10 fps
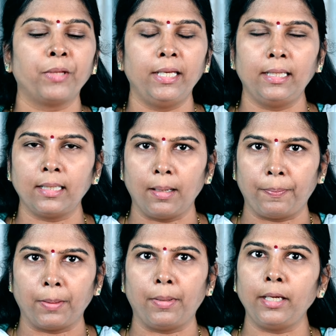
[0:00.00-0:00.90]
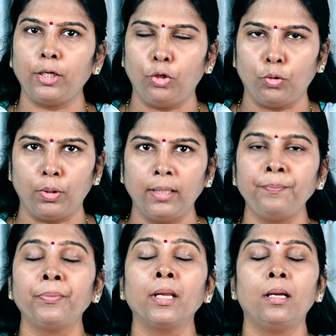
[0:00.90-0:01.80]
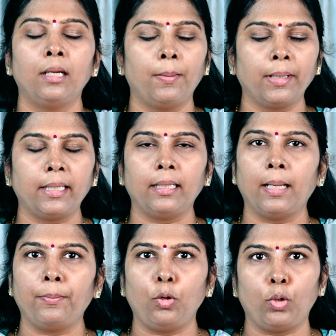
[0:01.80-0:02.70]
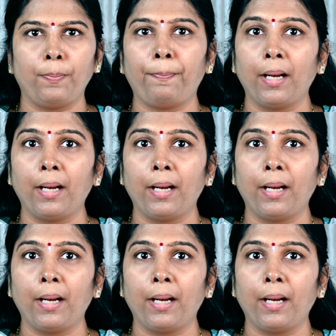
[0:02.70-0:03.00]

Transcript: இதுக்கப்புறமா இன்னொன்று நமக்கு நம்மளோட